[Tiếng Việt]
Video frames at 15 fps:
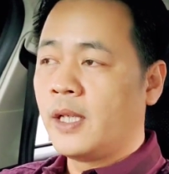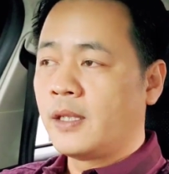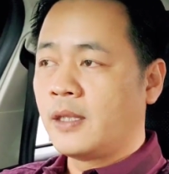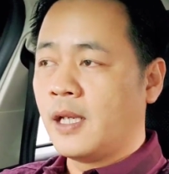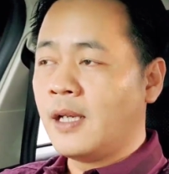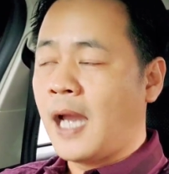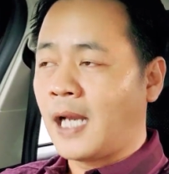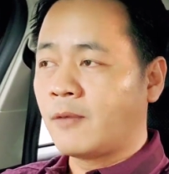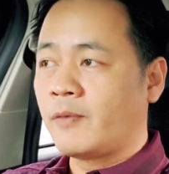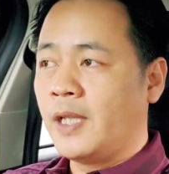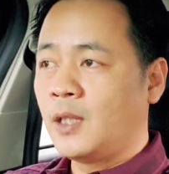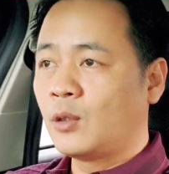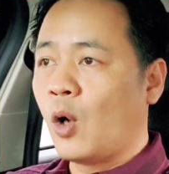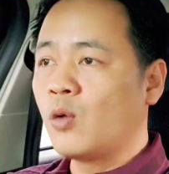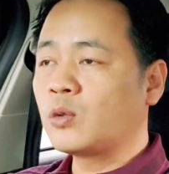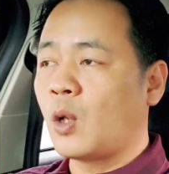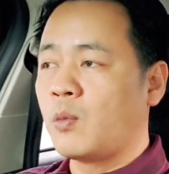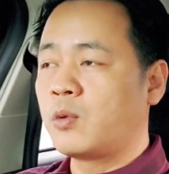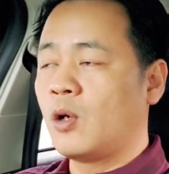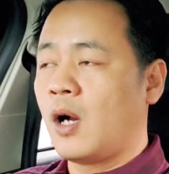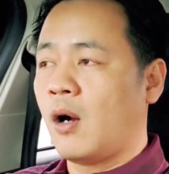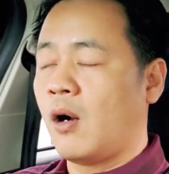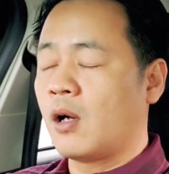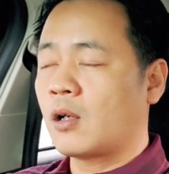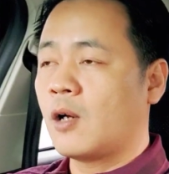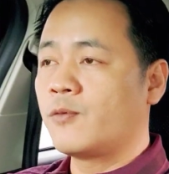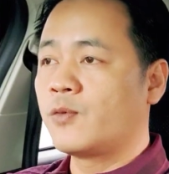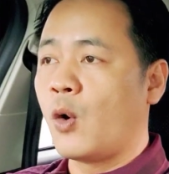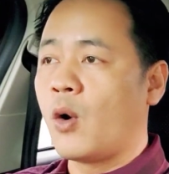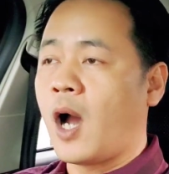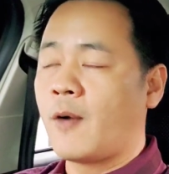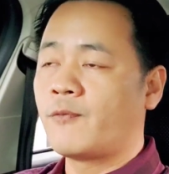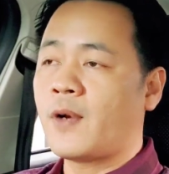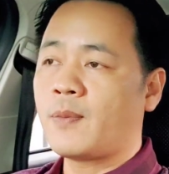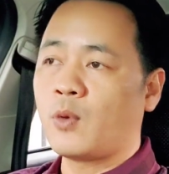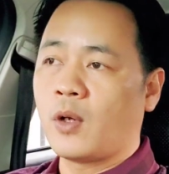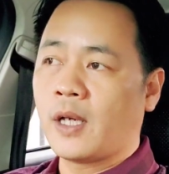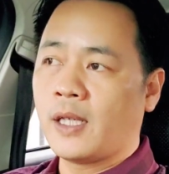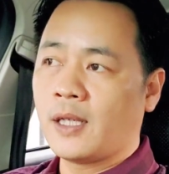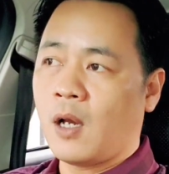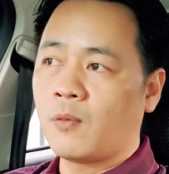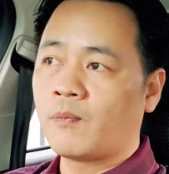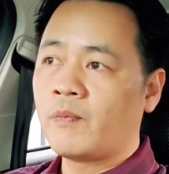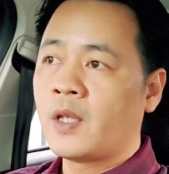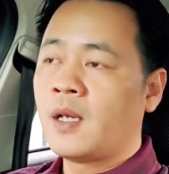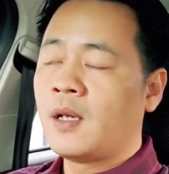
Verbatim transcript: Những hành vi tố tụng của họ có phù hợp pháp luật hay không?